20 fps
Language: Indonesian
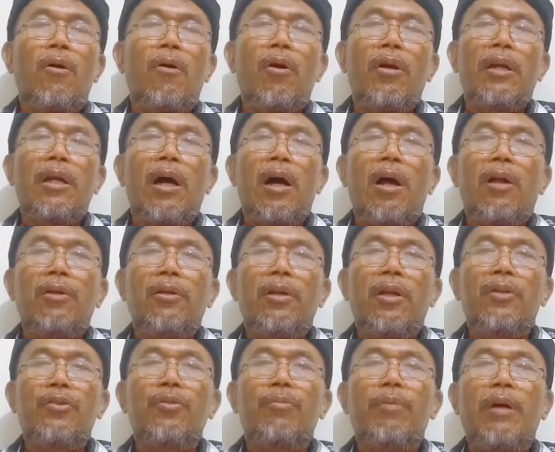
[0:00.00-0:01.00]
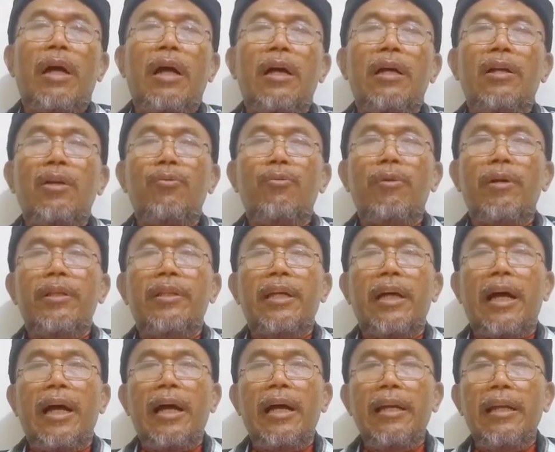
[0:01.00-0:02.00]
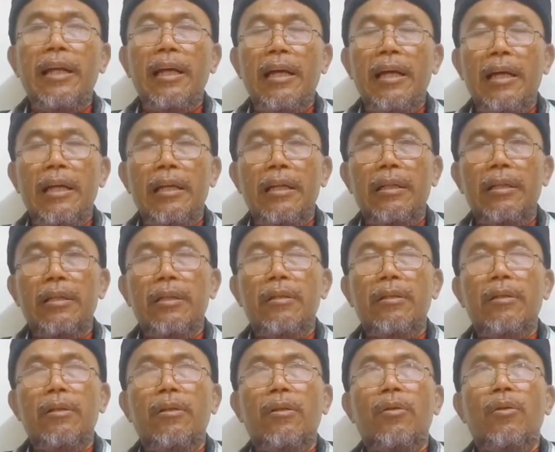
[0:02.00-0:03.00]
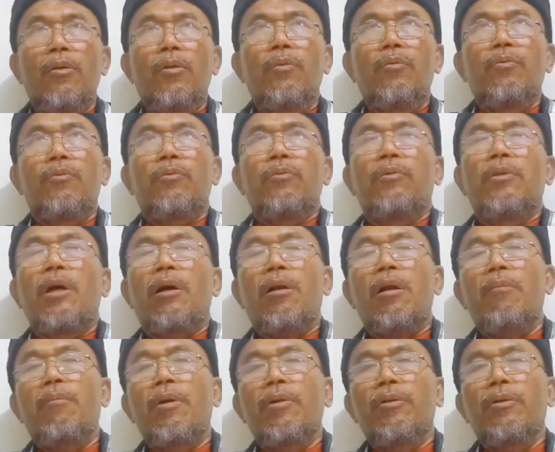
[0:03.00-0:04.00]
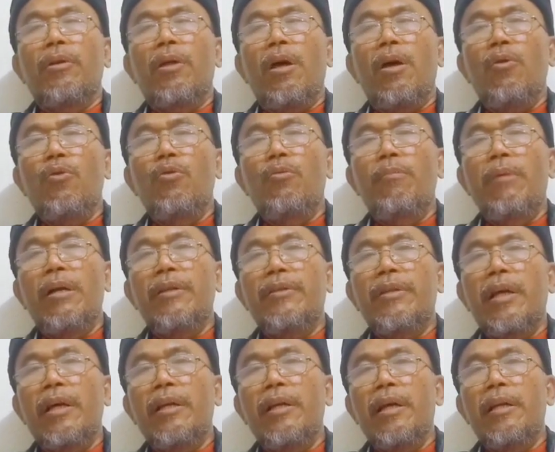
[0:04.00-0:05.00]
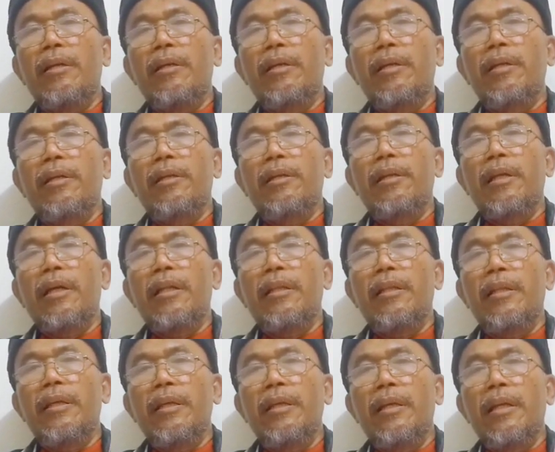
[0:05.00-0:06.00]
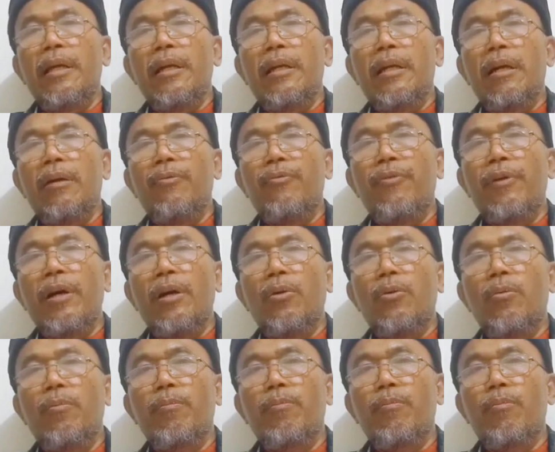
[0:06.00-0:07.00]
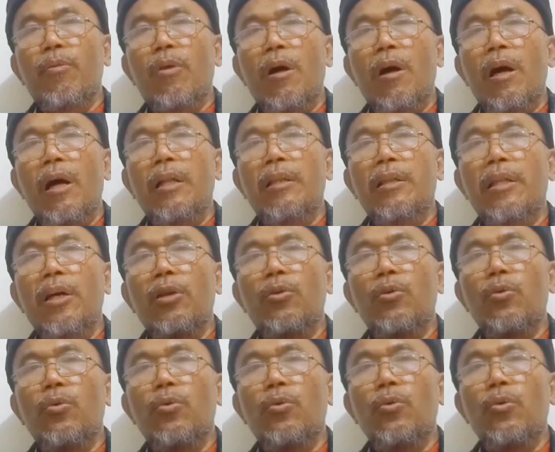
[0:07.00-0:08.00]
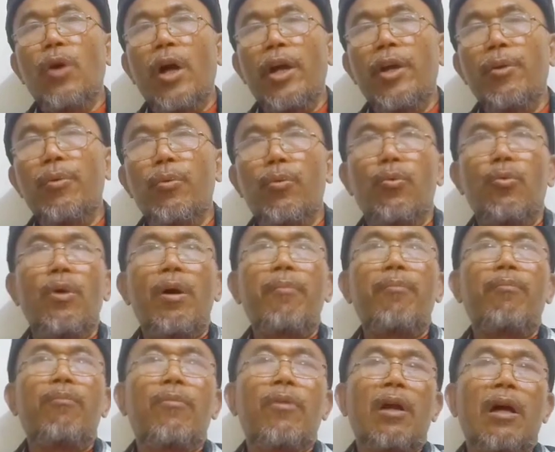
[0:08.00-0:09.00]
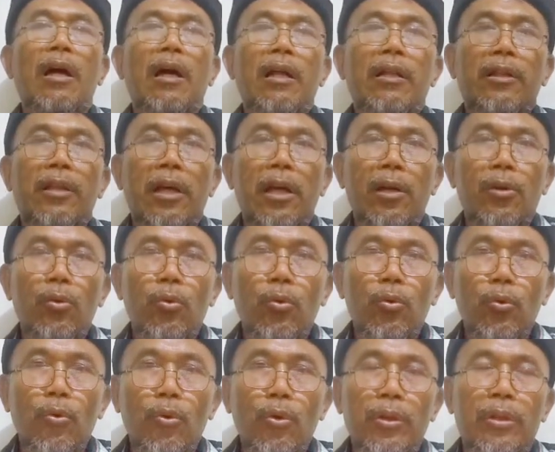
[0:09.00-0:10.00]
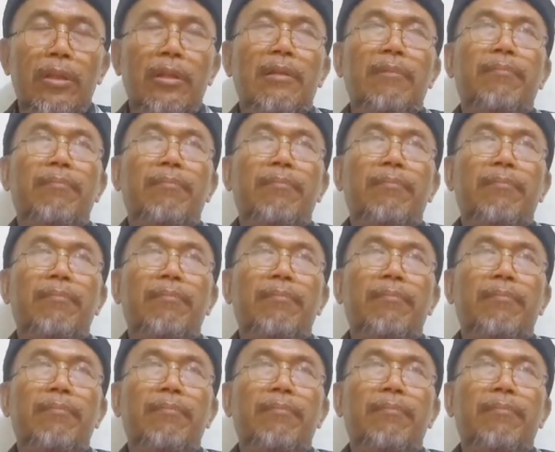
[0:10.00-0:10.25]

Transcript: oleh Allah Subhanahu wa taala Daraballahu masalan lilladzina kafaru imra'ata nuhi wa imra'ata lut